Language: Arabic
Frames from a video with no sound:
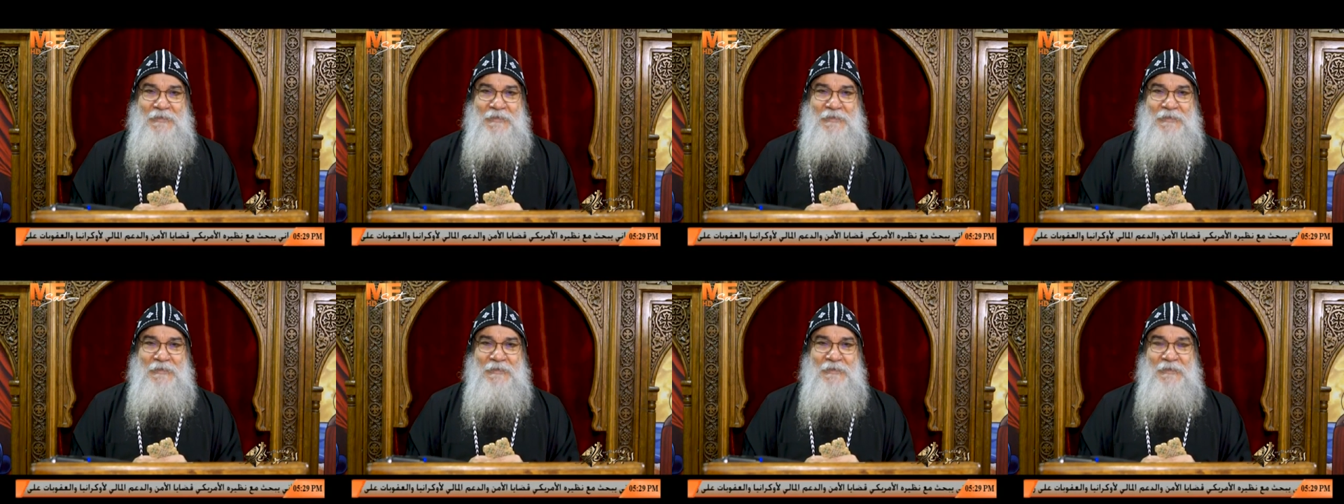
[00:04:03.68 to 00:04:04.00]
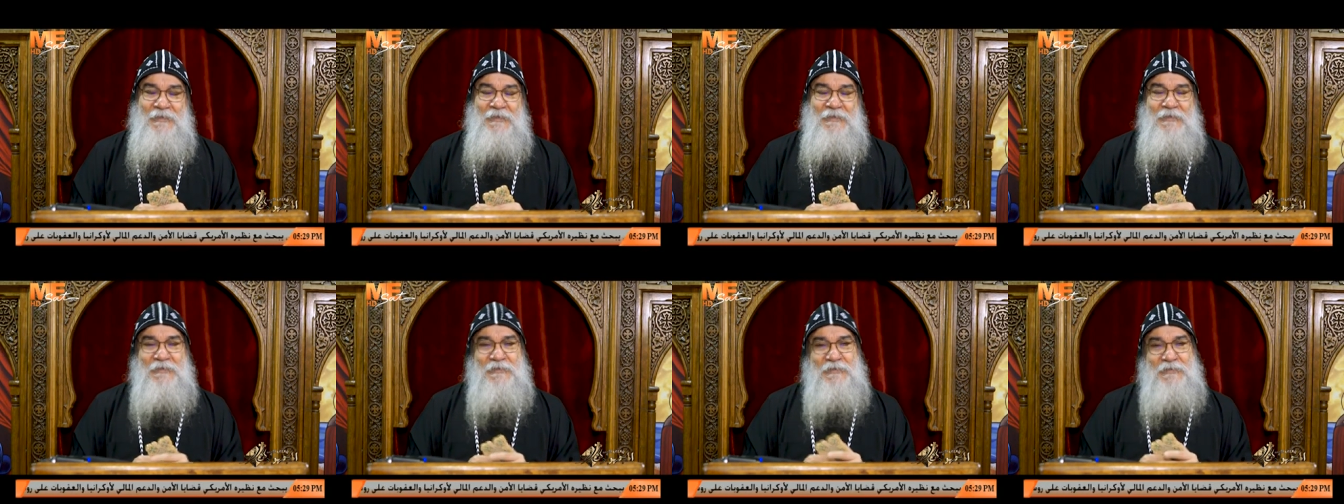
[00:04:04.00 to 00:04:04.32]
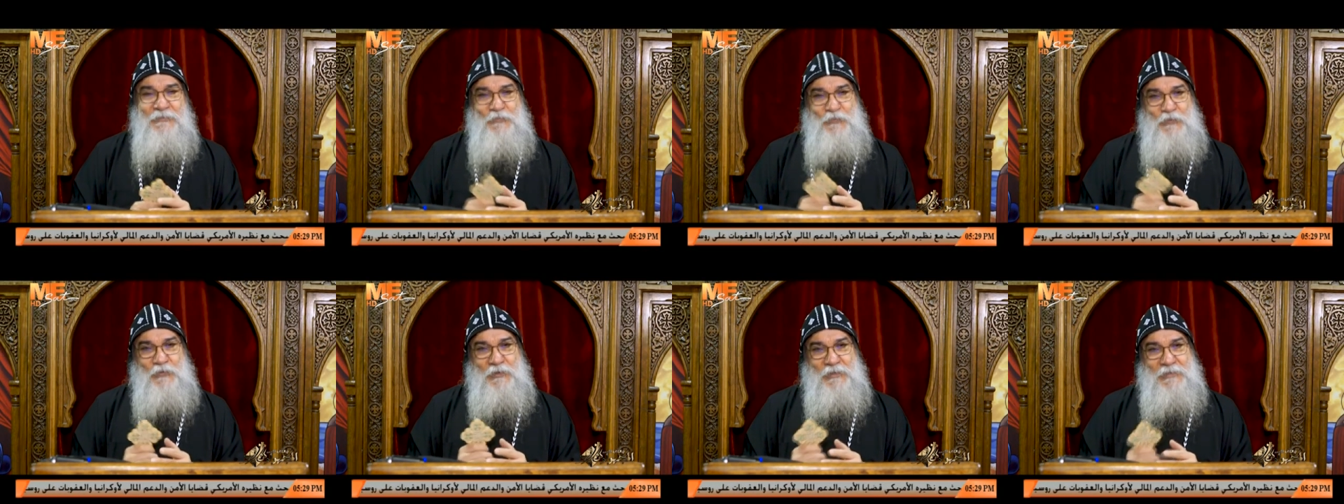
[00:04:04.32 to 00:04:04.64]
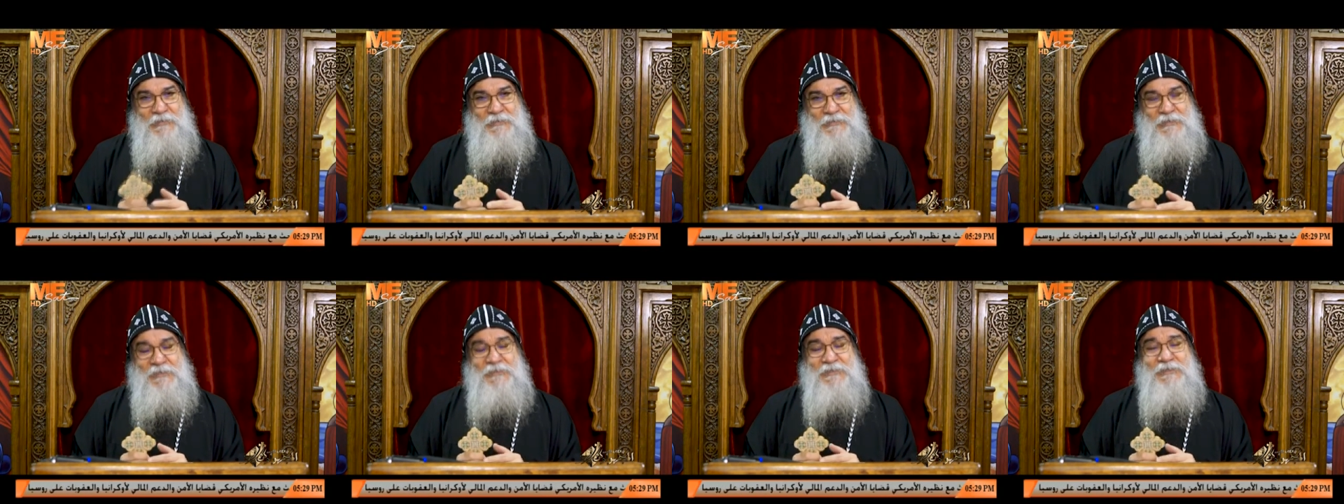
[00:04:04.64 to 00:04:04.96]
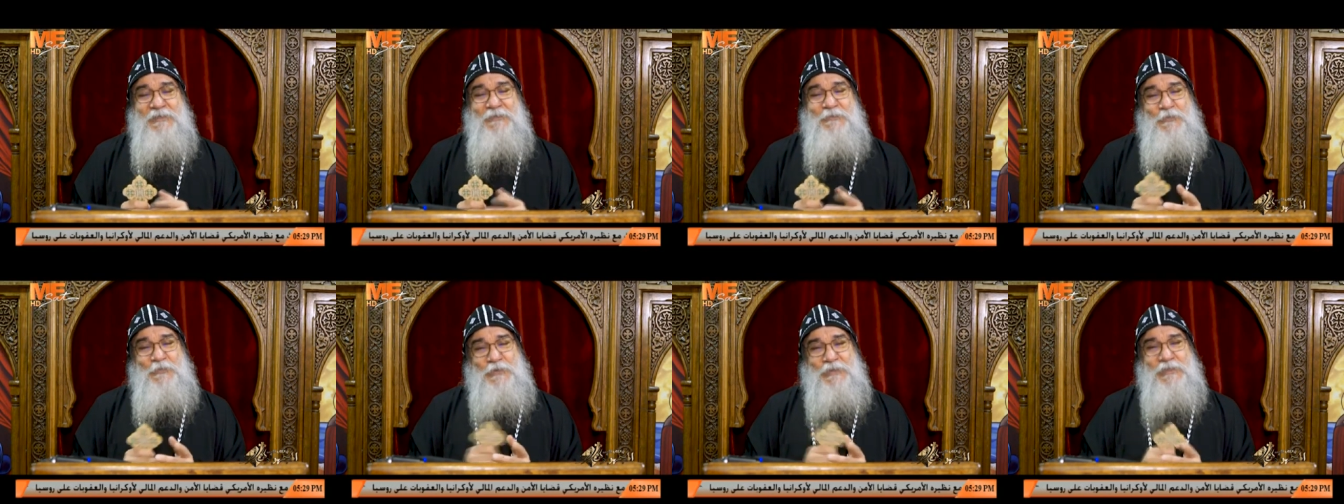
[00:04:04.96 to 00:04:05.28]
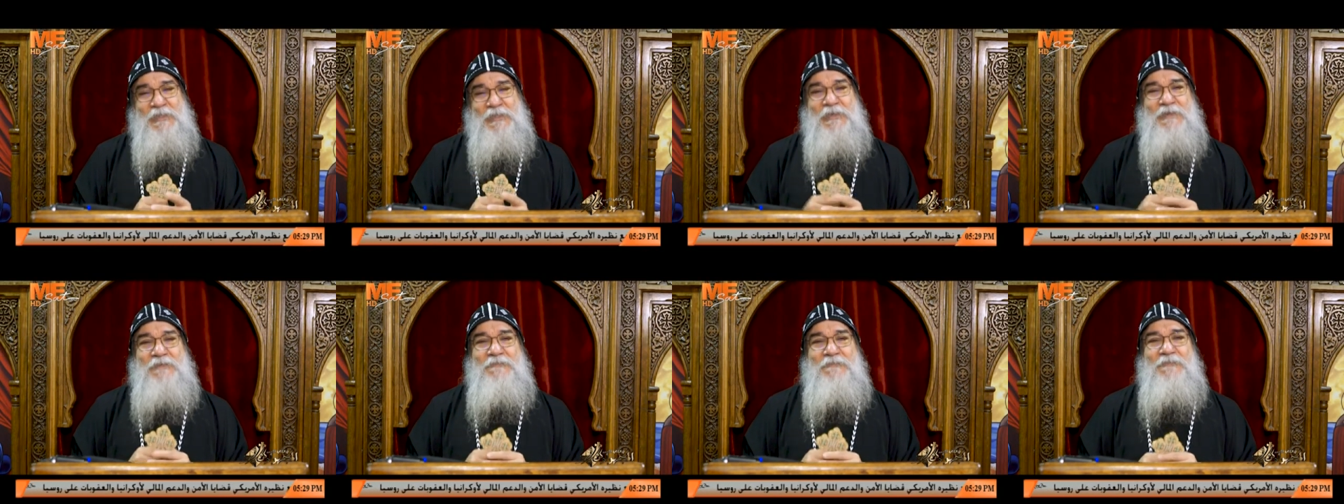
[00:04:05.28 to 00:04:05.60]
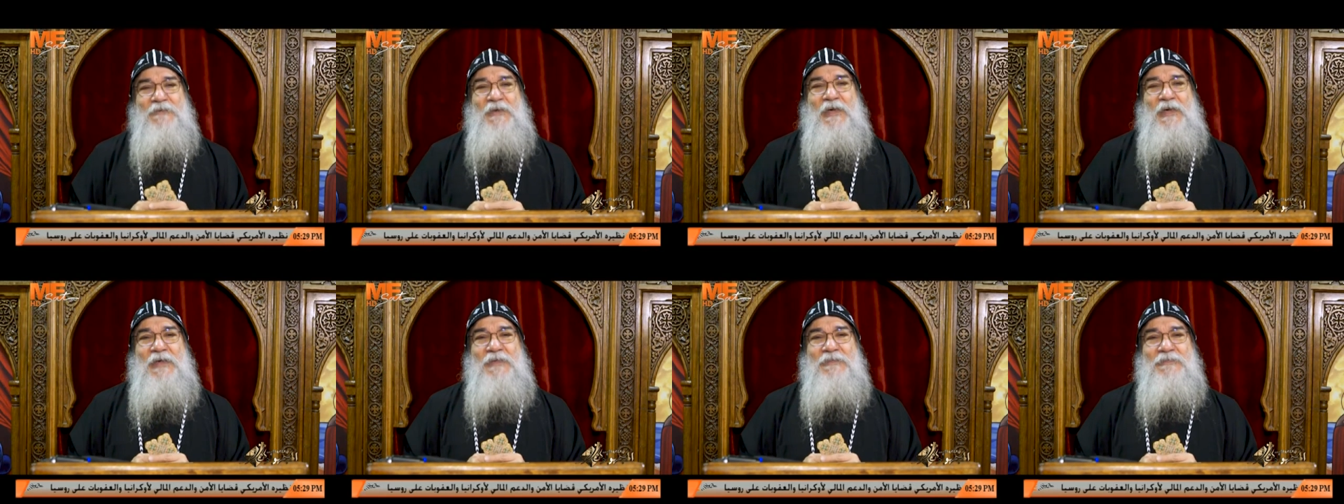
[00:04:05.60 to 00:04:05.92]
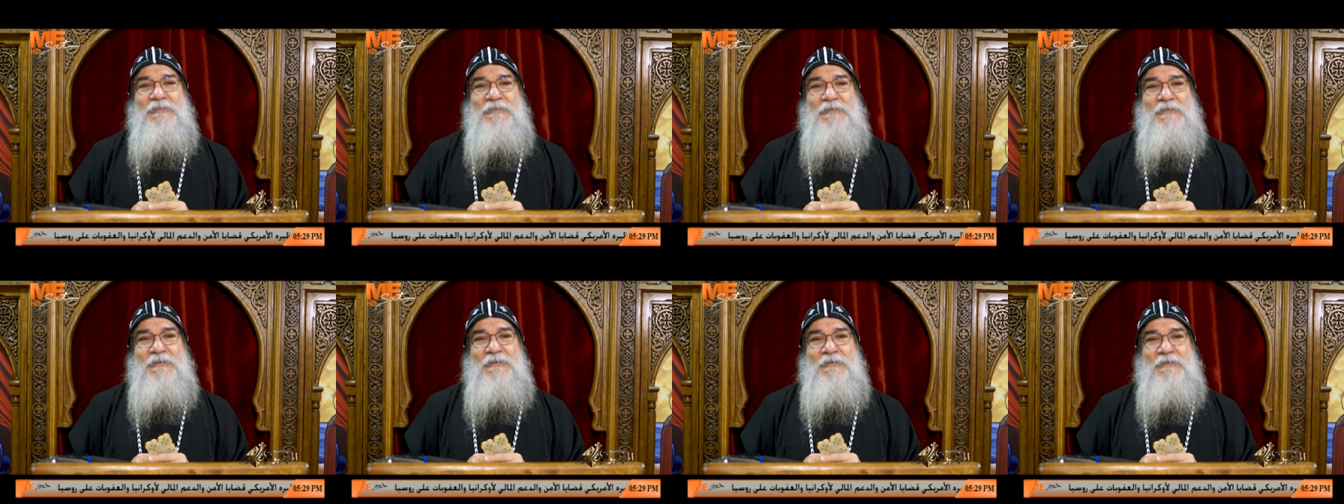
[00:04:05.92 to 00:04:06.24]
الغيرة المقدسة مختلفة عن